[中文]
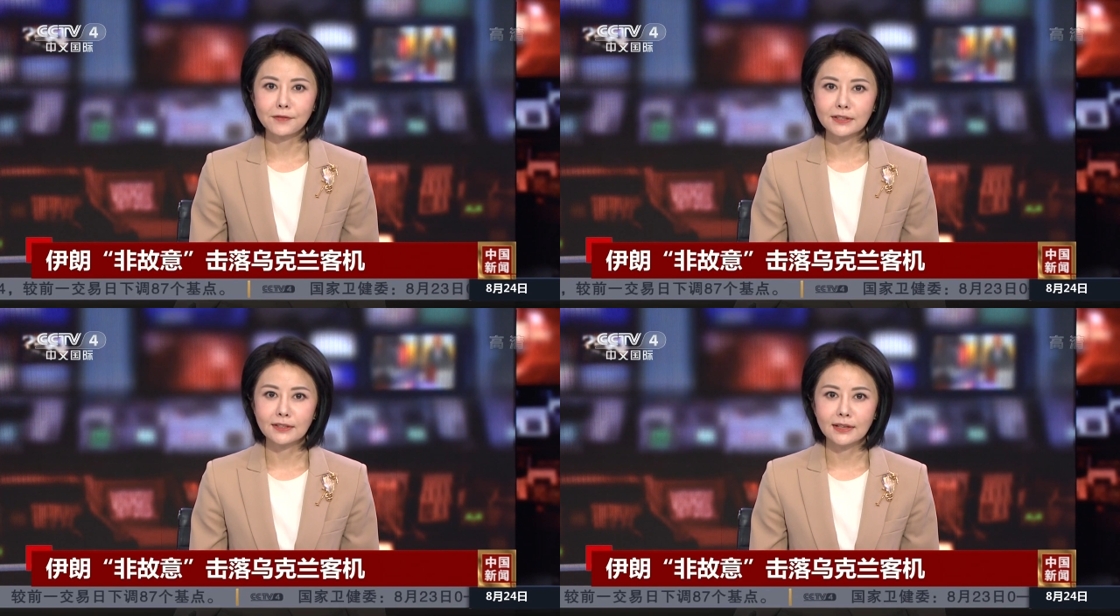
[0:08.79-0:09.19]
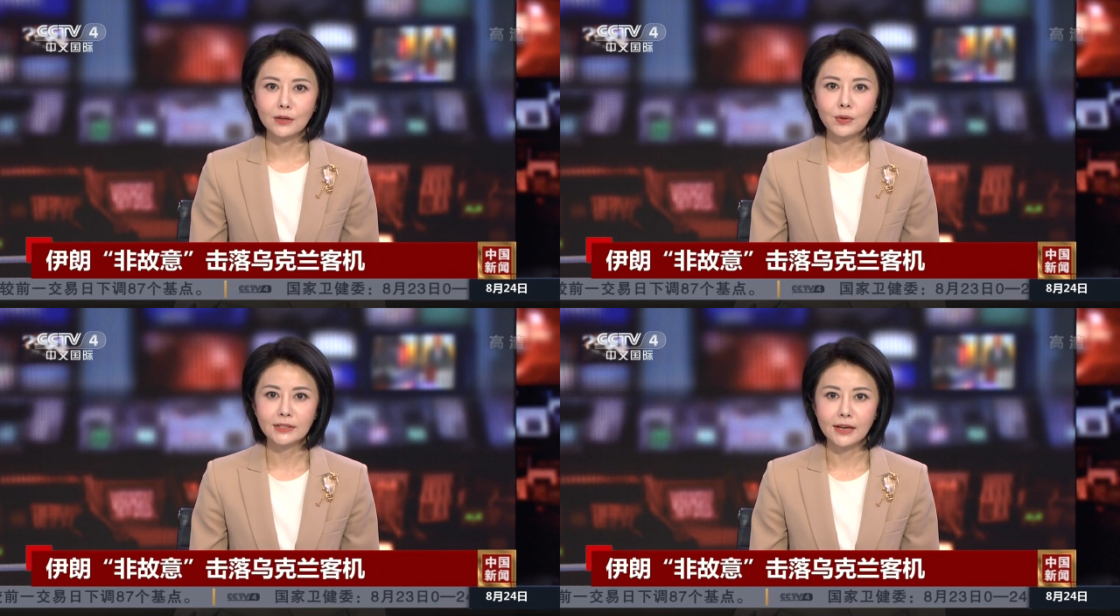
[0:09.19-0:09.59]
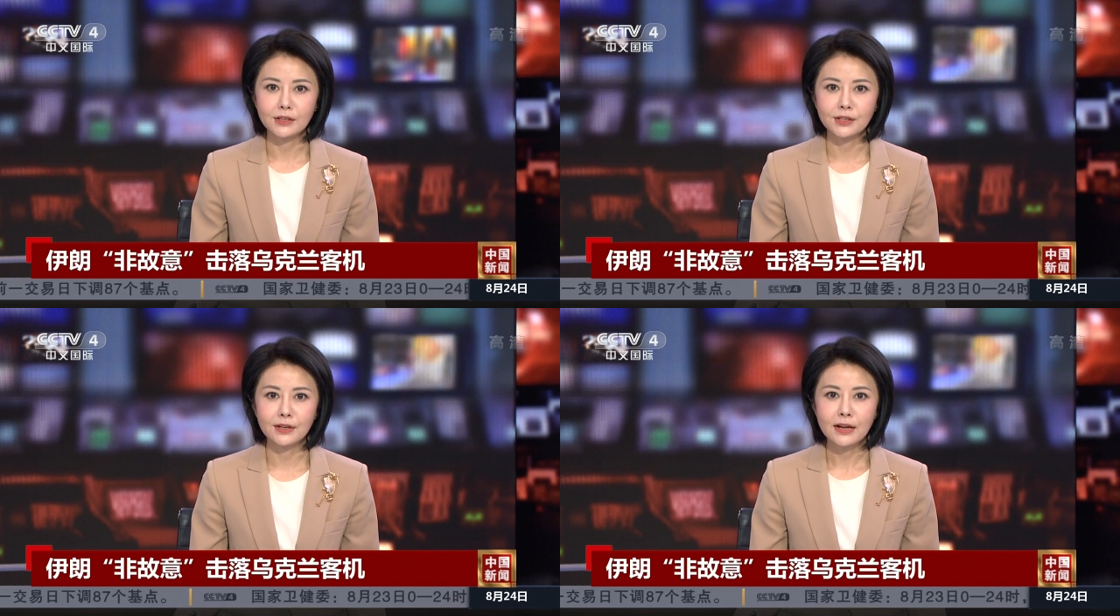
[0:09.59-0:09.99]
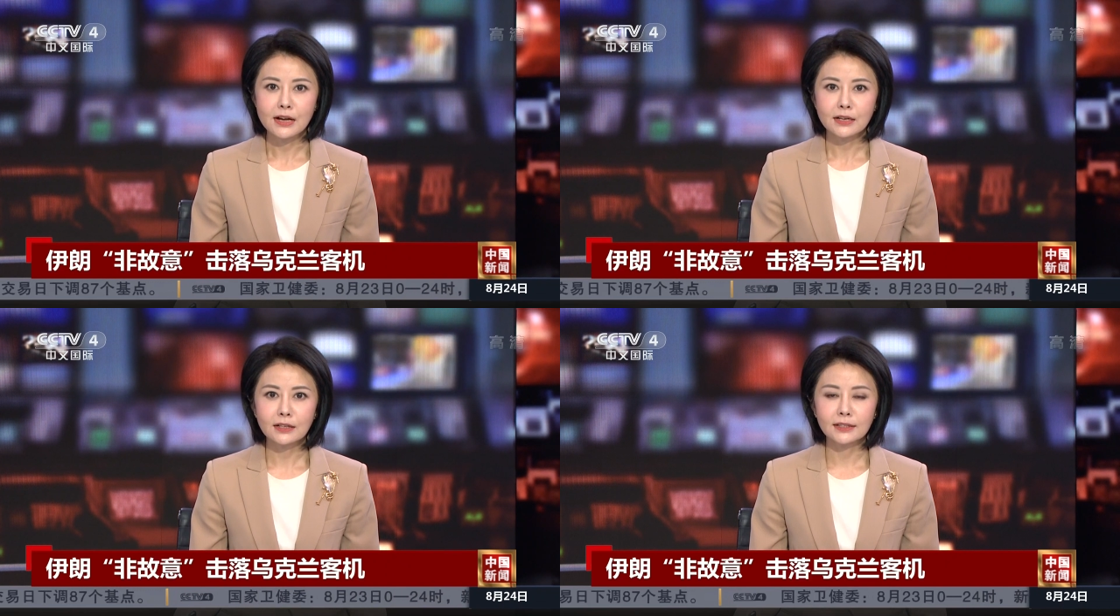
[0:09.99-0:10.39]
分析结果显示，
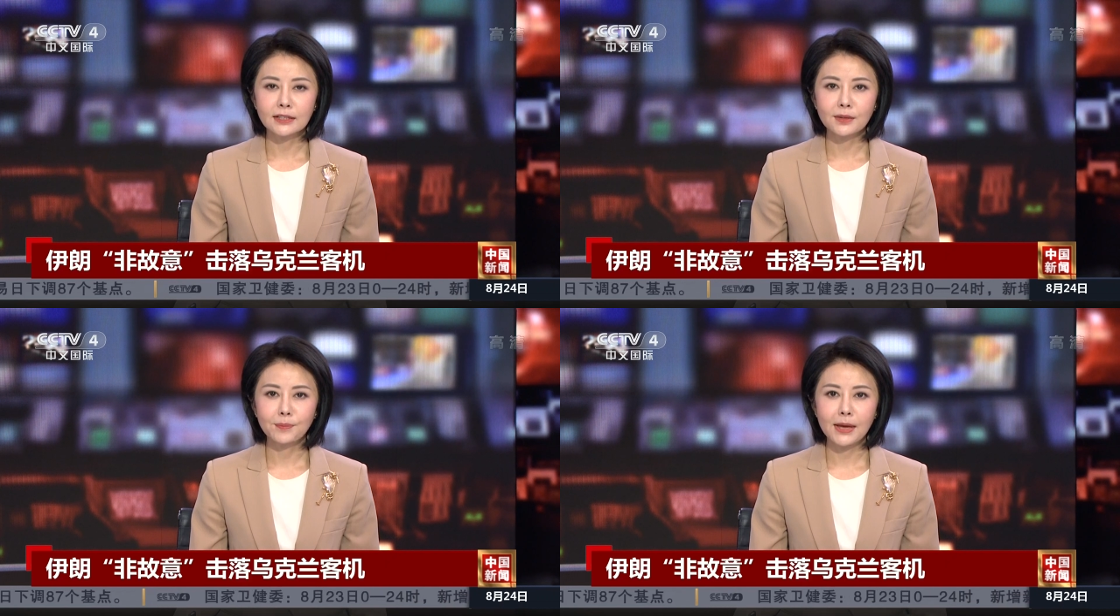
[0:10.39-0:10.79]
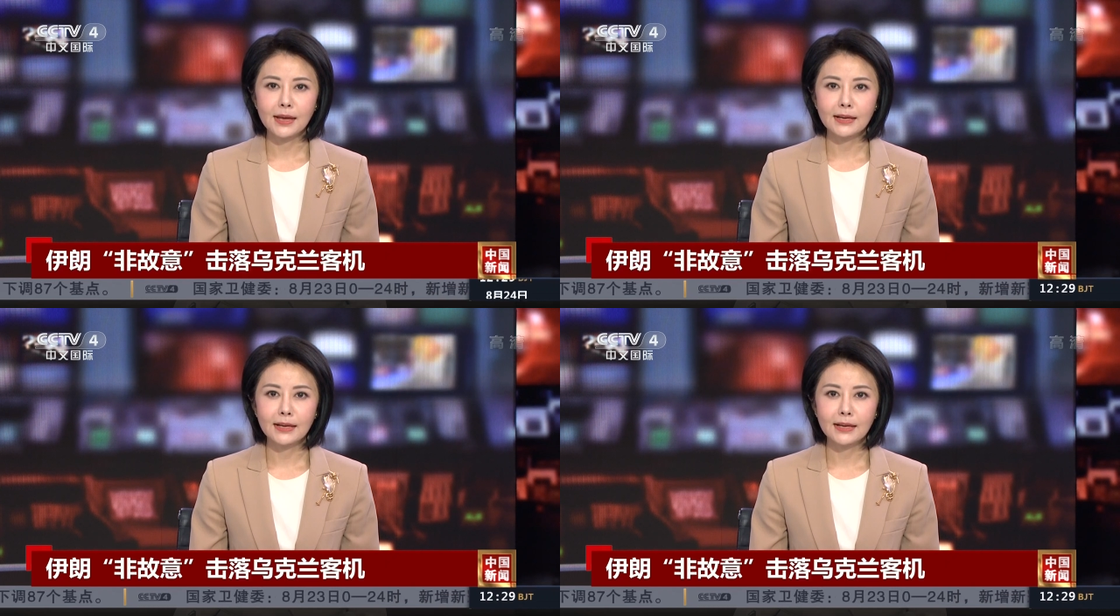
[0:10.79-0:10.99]
客机被